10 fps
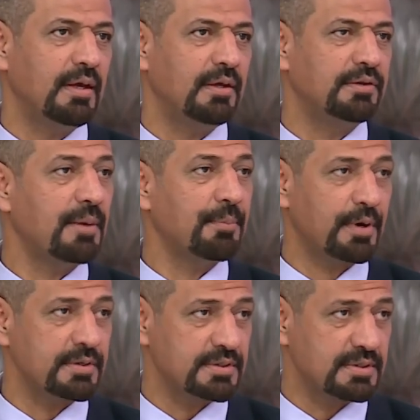
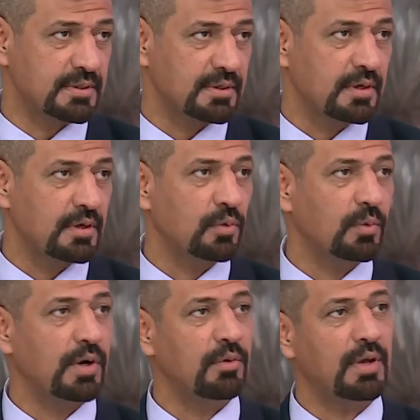تبرز
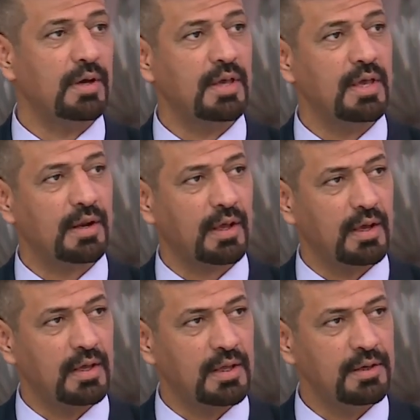وهناك
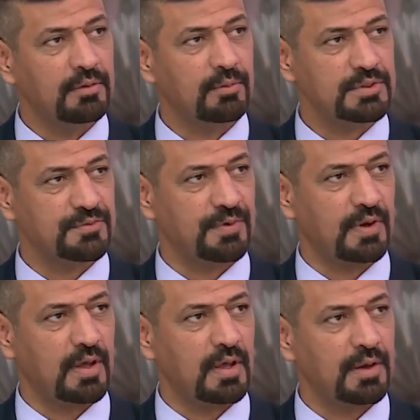يرقان
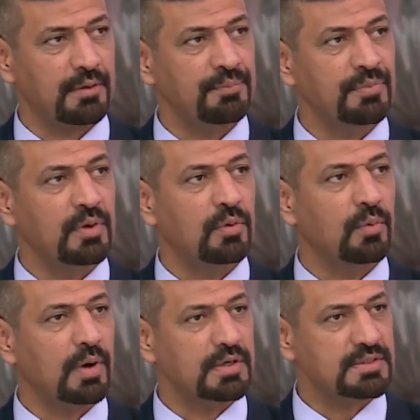واصفرار
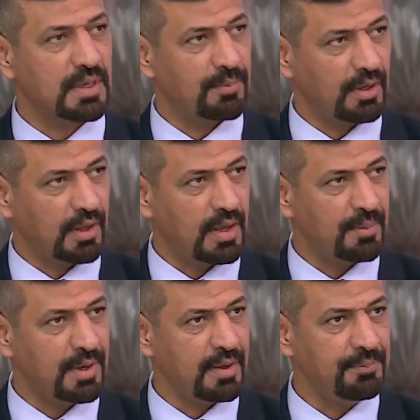وقصر
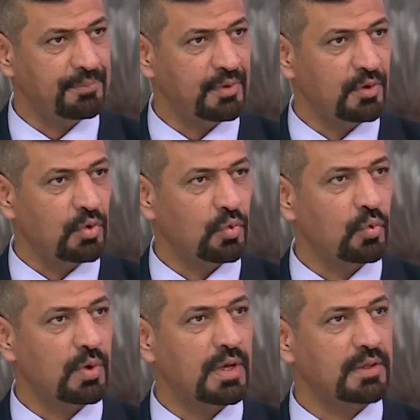بالقامة
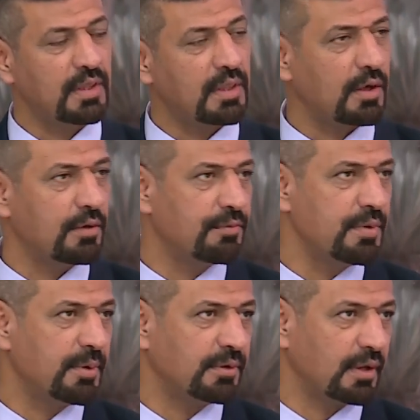وتضخم في
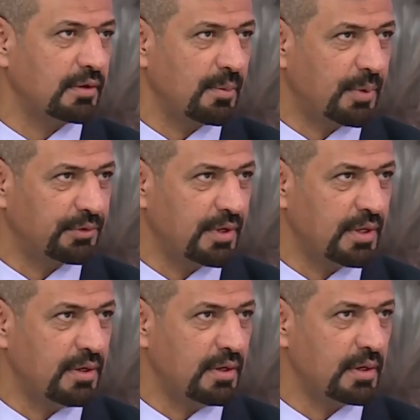منطقة
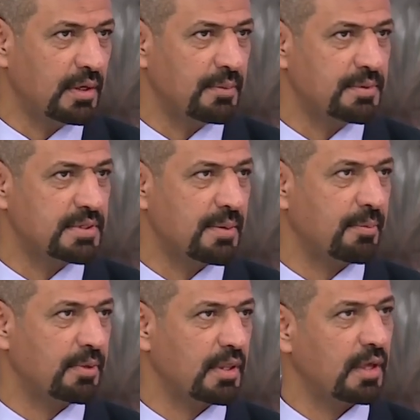البطن
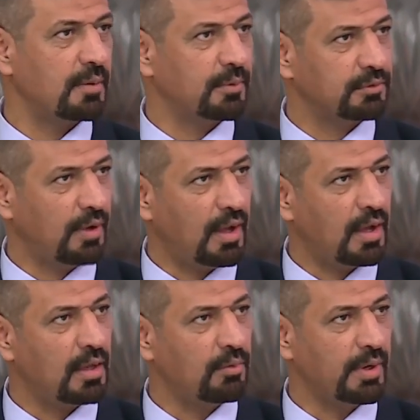بسبب تضخم
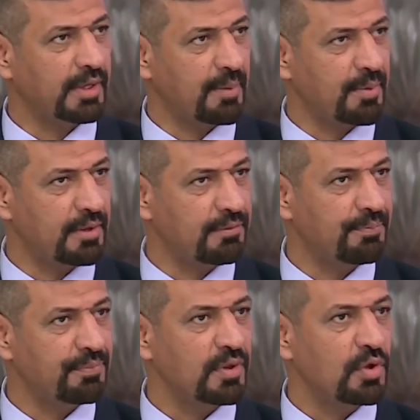الطحال والكبد
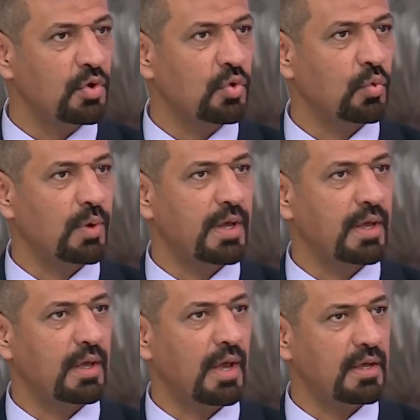
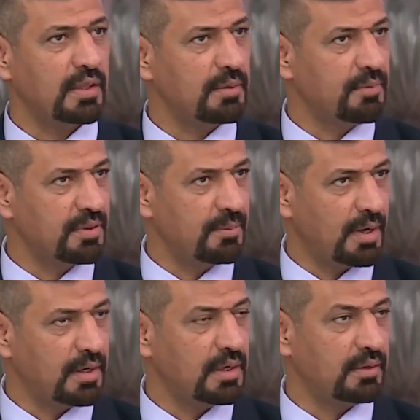وأيضا مثل ما
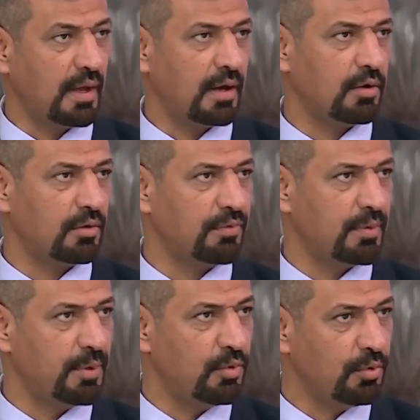قلنا تأخر في
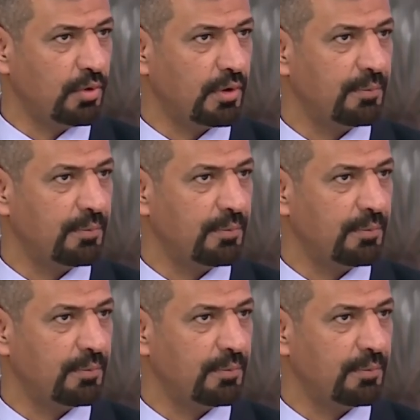البلوغ